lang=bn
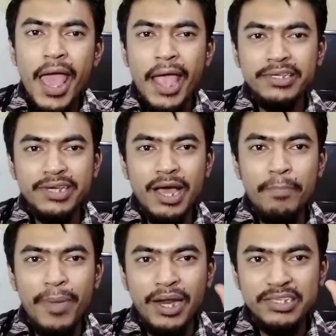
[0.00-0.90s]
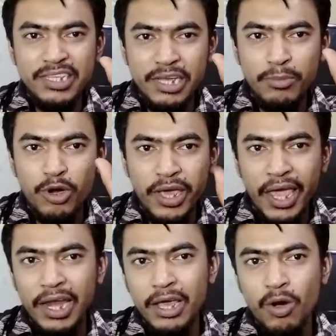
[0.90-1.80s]
একটা প্যারাসিটামল
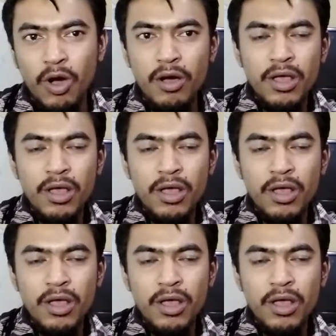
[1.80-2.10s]
খেলেও